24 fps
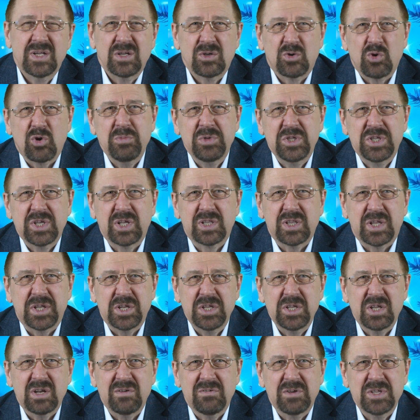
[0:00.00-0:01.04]
кроме
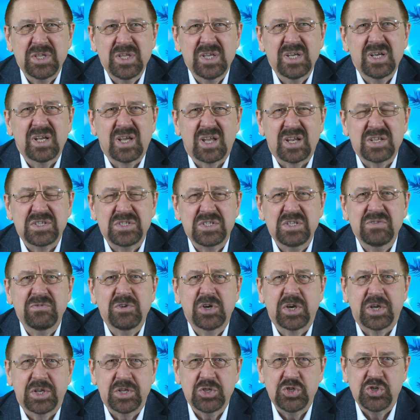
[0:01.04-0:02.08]
декларирования
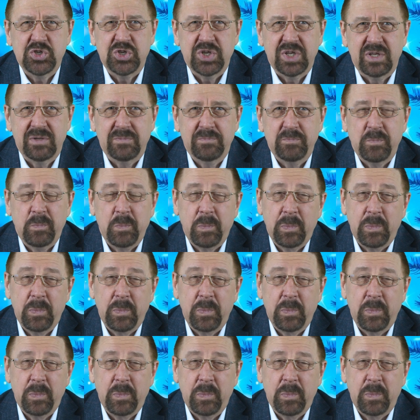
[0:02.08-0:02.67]
красивых речей.